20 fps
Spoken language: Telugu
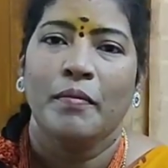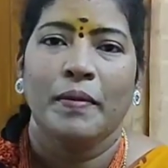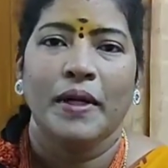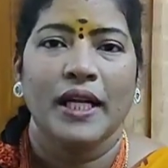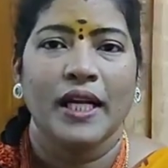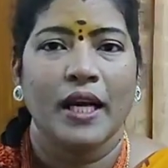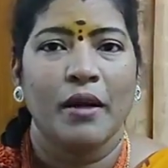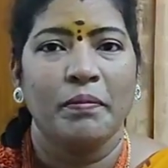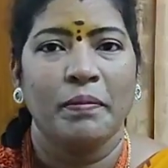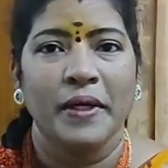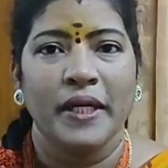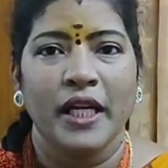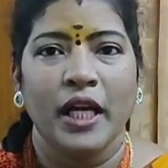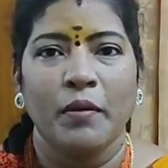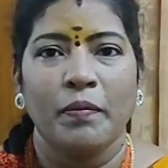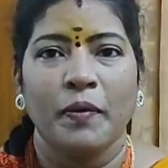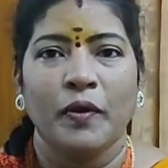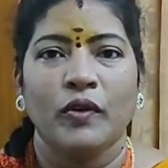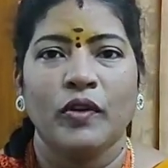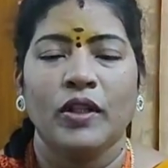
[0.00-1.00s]
మనం కంప్లీట్
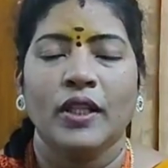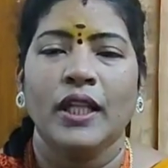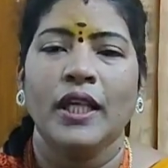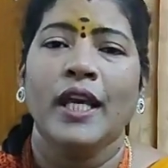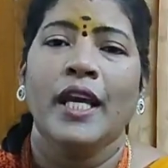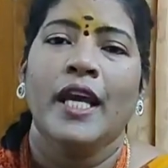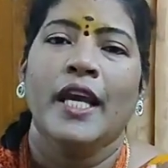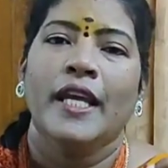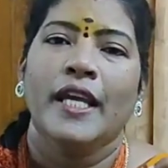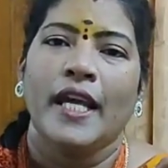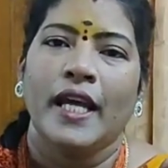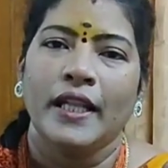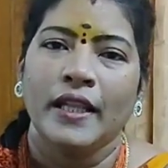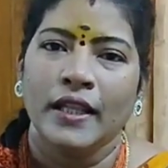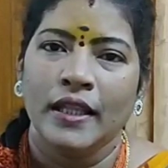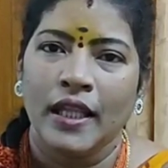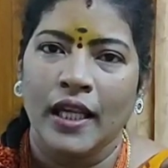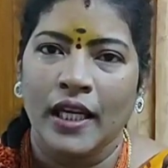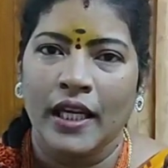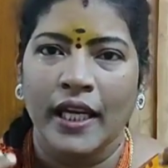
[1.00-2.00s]
అయిపోతుంది
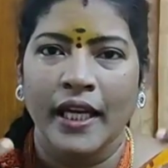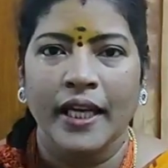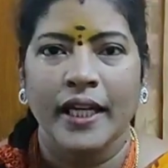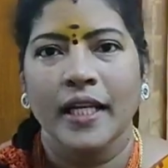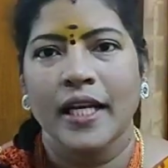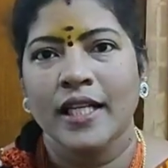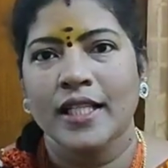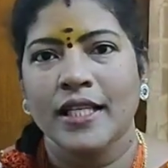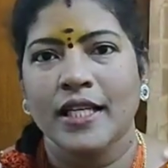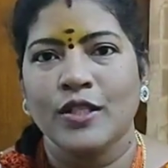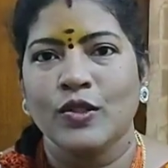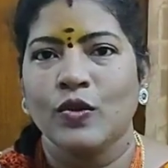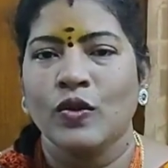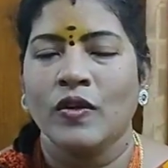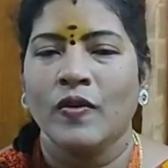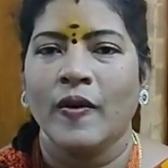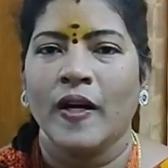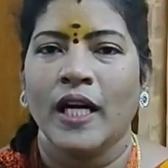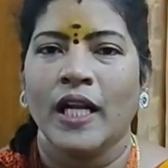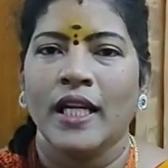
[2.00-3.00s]
ఎంత లేటుగా
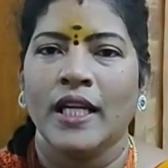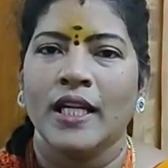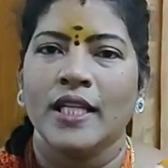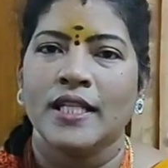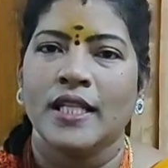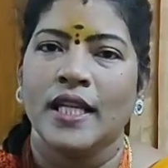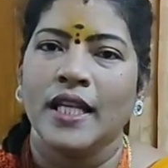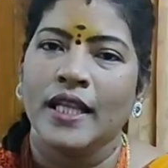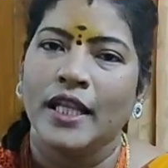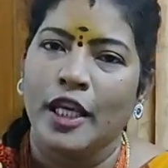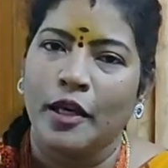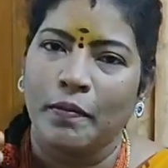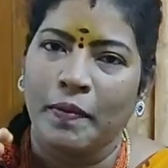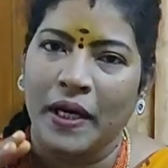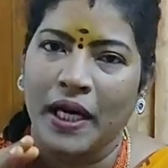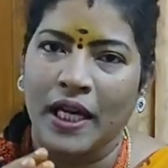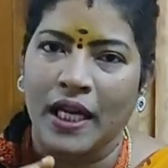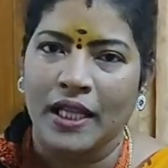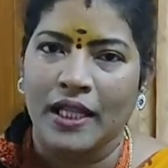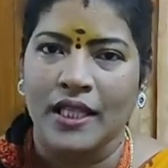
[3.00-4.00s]
చేసుకున్న వాళ్ళైనా సరే
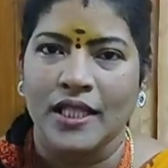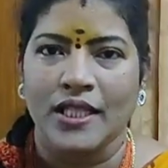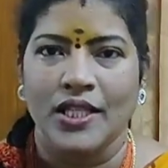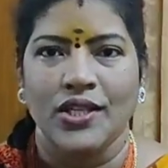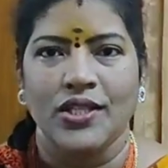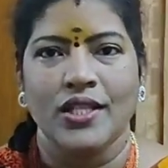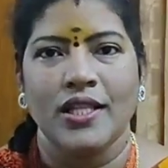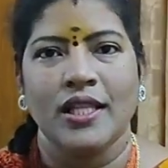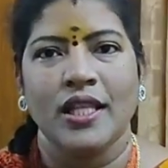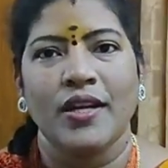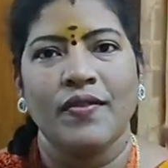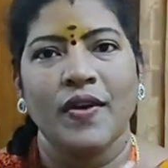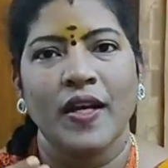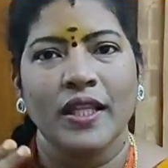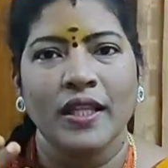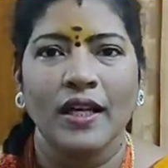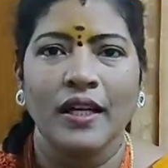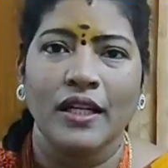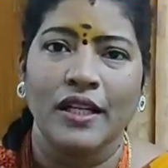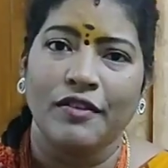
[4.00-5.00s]
దీపారాధన చేసిన
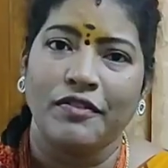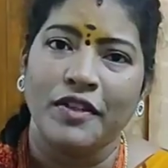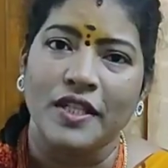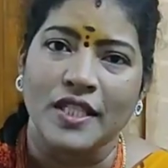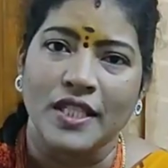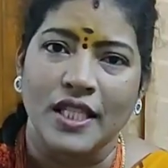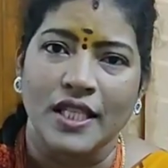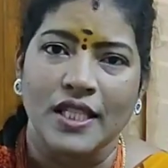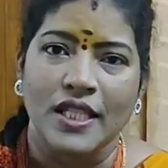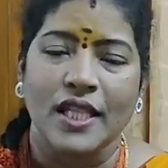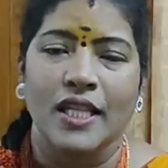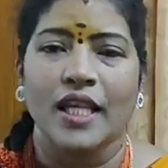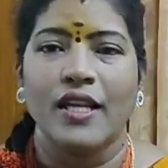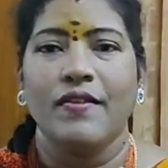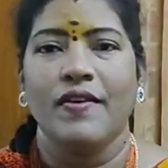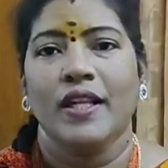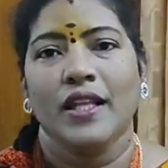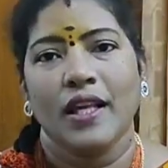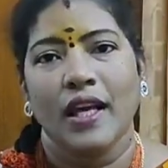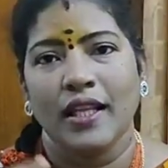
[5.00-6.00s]
తర్వాత టిఫిన్ చేసిన
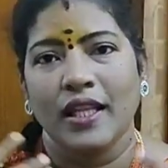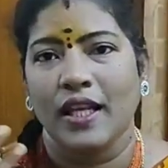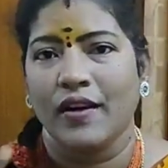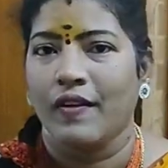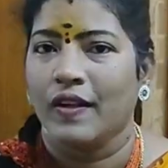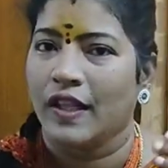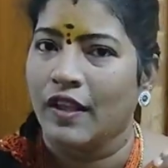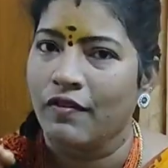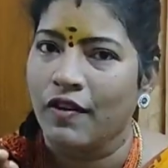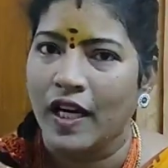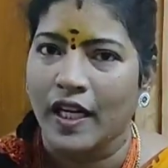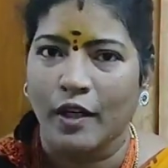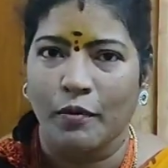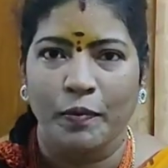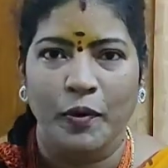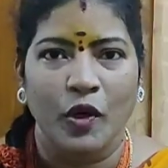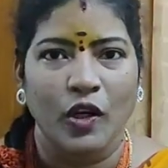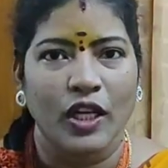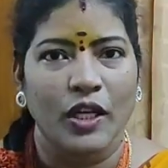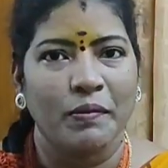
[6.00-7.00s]
తర్వాత ఆ తర్వాత వంట
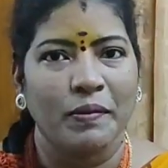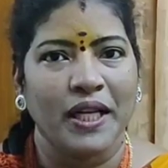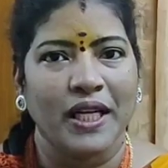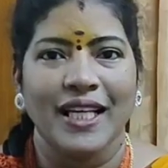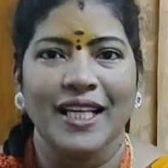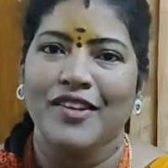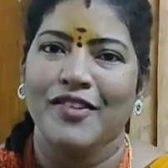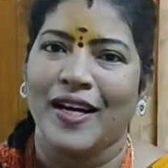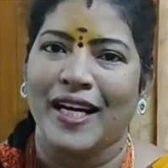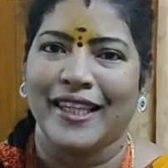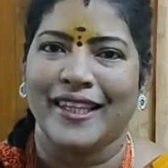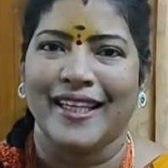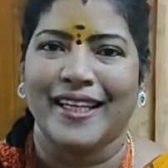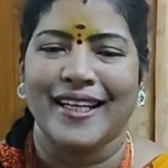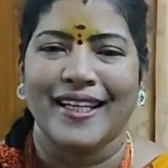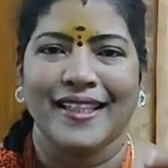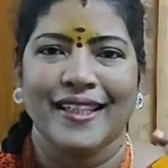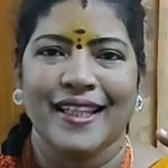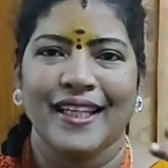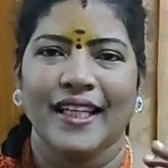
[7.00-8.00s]
ప్రోగ్రాంకి అనేది
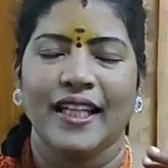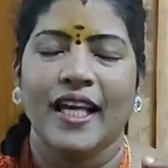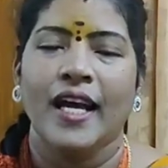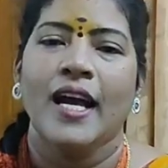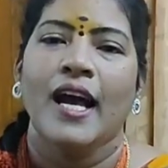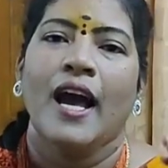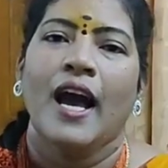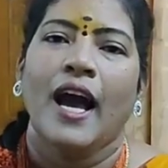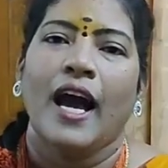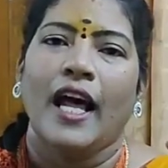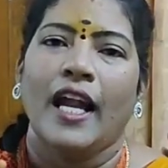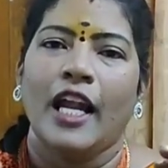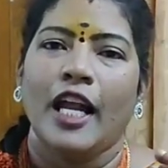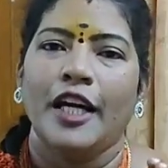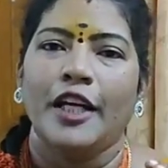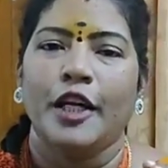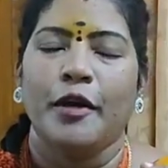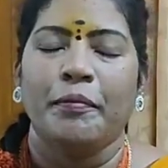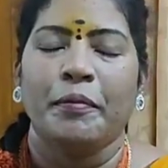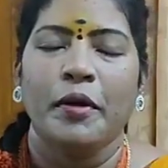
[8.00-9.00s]
వెళ్తారు అంతే కదా
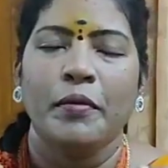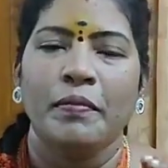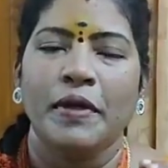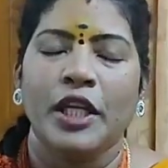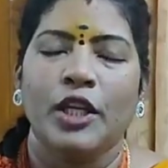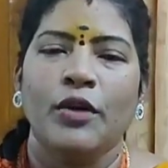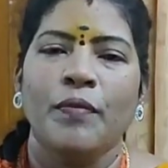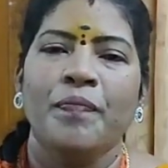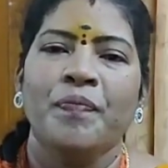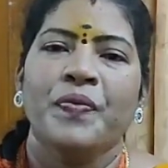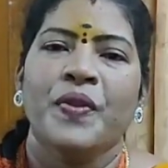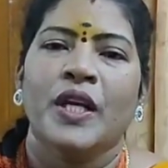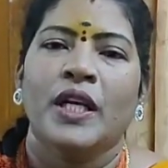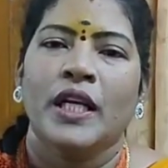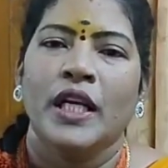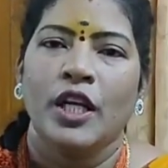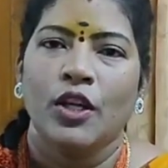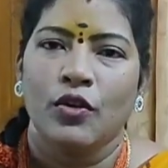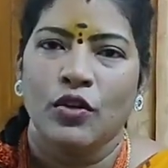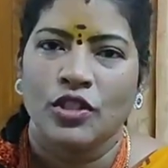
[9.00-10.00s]
అలాంటప్పుడు మీరు
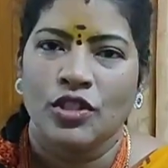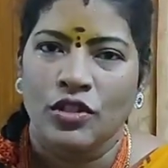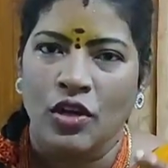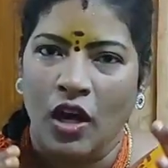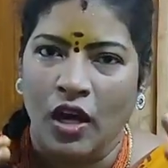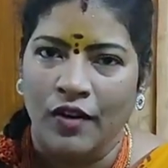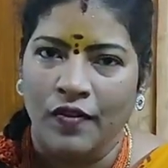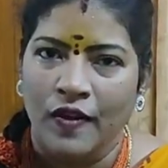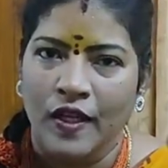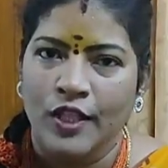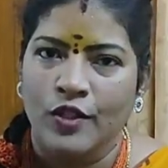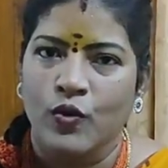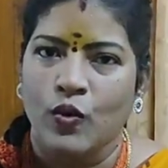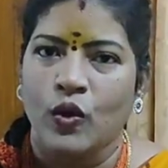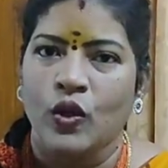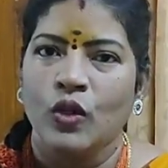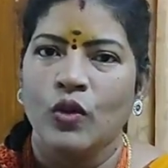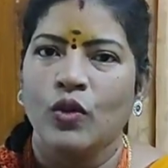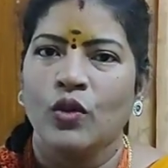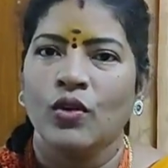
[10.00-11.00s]
ఈ రోజు నాన్ వెజ్
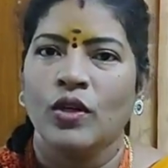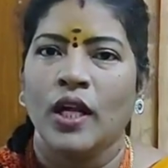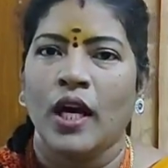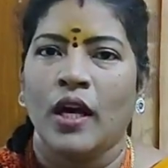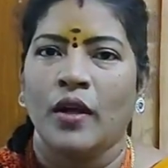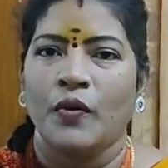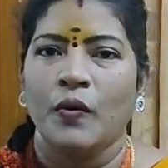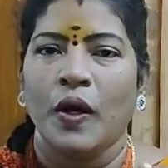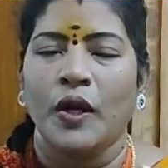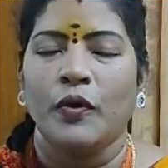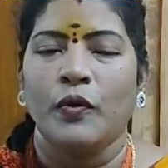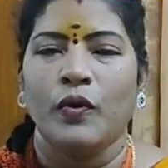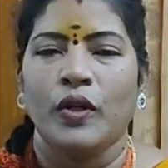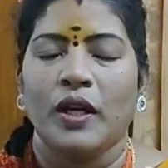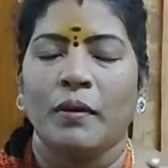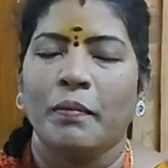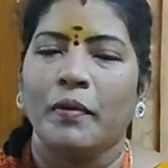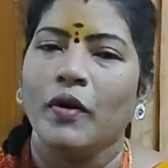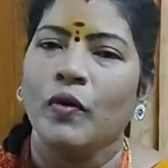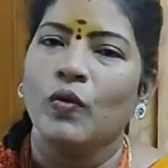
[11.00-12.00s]
వండుతున్నారు
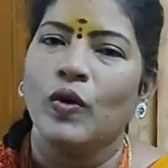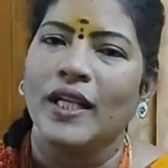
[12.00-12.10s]
అనుకున్నప్పుడు